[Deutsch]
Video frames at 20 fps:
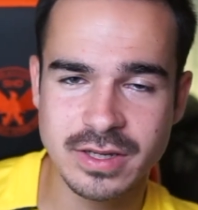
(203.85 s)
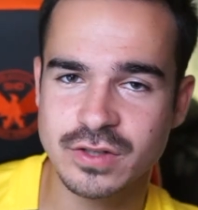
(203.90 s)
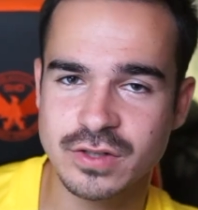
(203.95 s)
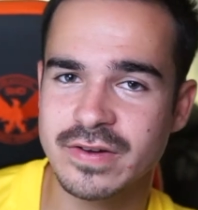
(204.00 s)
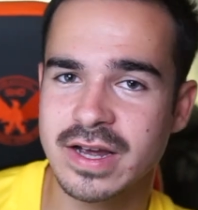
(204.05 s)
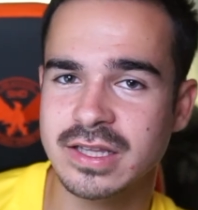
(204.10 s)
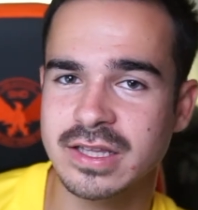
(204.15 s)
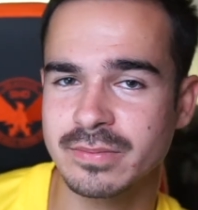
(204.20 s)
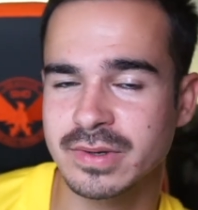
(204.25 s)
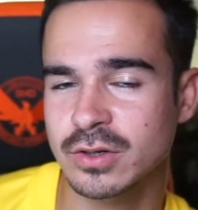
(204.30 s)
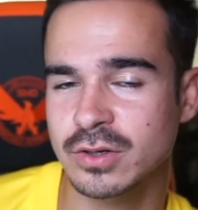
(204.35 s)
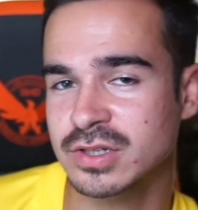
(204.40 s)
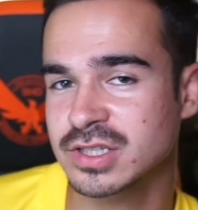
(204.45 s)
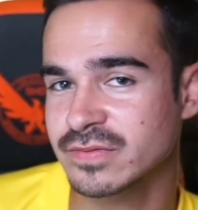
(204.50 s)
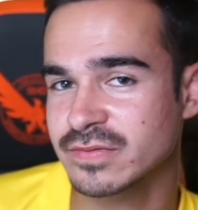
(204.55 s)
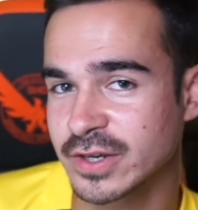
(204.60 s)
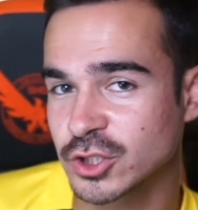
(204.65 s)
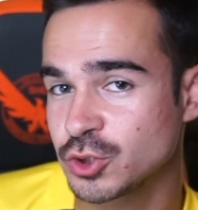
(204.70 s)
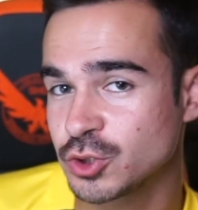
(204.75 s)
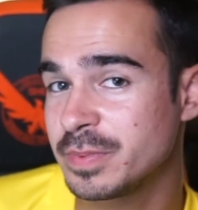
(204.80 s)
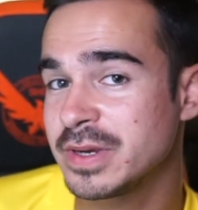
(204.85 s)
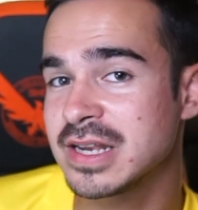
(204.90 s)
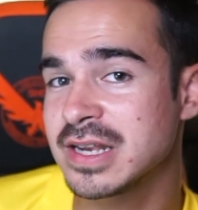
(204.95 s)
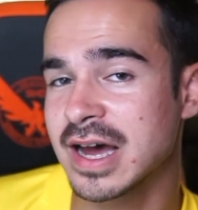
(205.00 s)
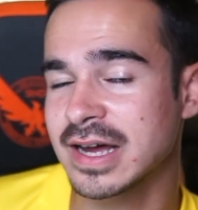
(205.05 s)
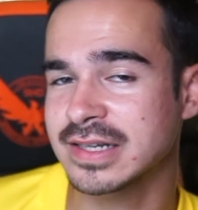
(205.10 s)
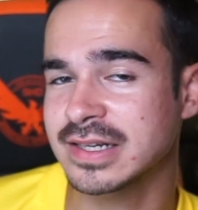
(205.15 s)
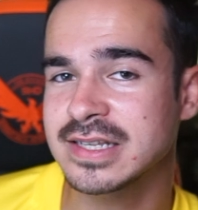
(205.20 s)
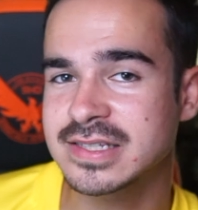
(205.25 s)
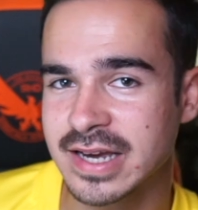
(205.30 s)
Ich werde mir noch zwei Spieler
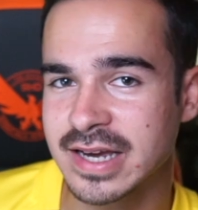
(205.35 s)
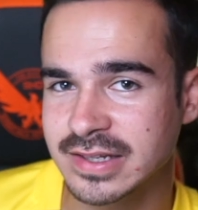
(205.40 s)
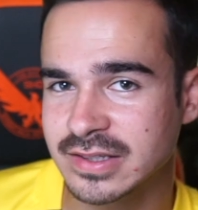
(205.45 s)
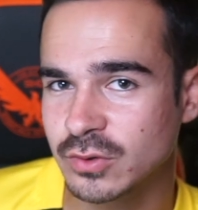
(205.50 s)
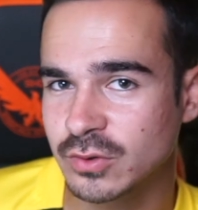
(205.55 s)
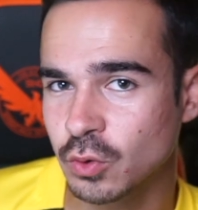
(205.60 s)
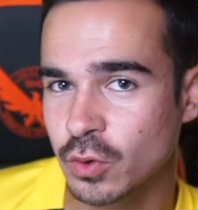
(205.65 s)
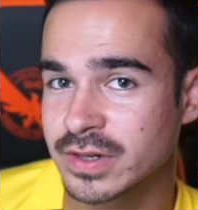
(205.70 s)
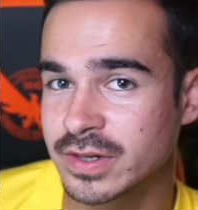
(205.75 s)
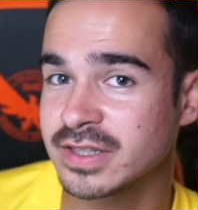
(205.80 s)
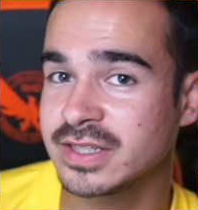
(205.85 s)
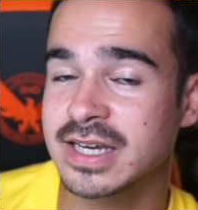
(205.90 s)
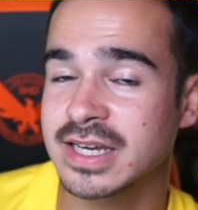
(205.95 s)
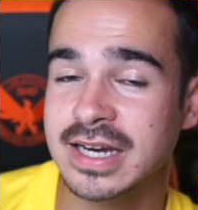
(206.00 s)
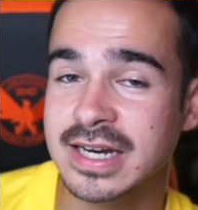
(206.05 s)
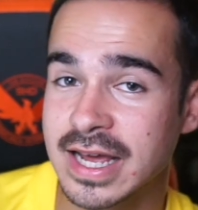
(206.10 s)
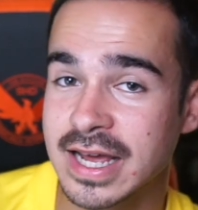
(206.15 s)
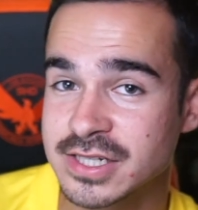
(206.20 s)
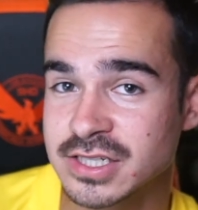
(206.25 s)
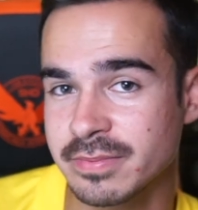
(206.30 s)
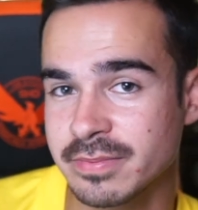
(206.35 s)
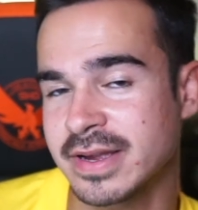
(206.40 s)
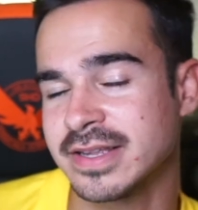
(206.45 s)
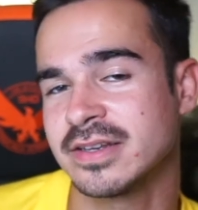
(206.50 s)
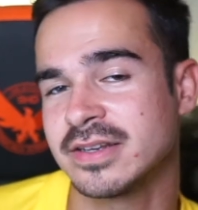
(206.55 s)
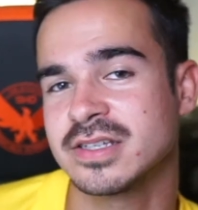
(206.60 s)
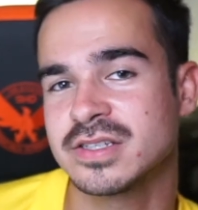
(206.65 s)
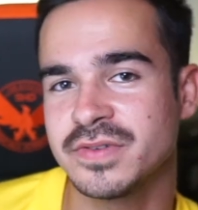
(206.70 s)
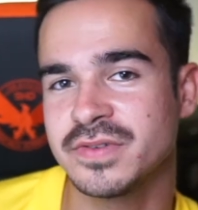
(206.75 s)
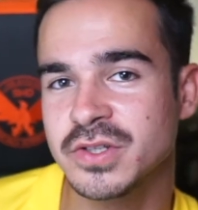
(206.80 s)
an die Seite holen, die ihr gleich am Ende
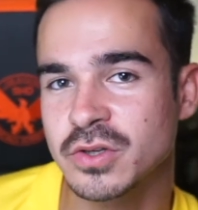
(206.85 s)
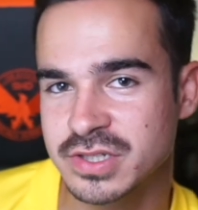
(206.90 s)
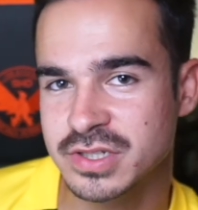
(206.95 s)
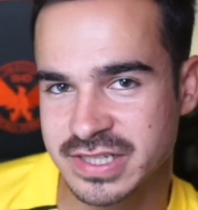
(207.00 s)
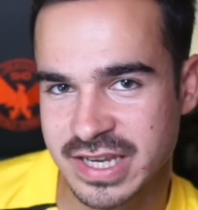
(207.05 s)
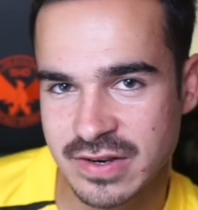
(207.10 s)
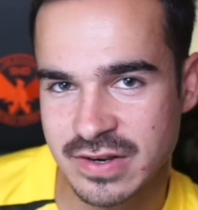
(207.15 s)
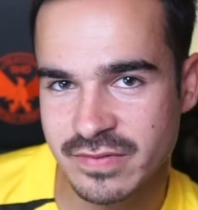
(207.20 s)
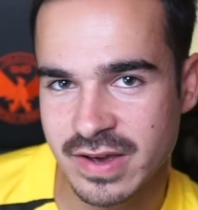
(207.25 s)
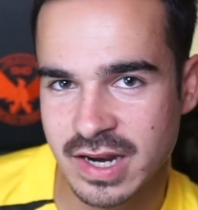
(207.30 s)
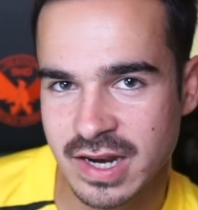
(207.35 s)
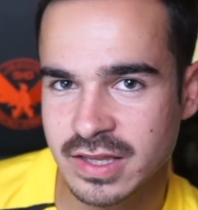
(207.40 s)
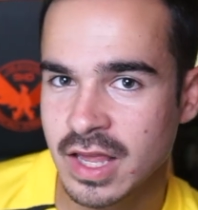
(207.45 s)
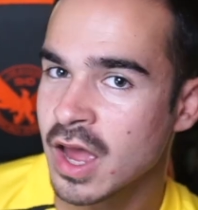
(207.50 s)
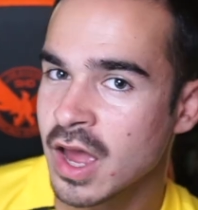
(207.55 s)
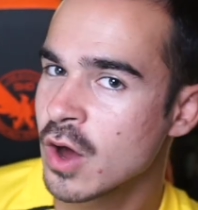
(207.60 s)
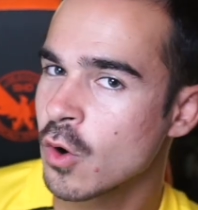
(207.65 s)
des Videos sehen werdet.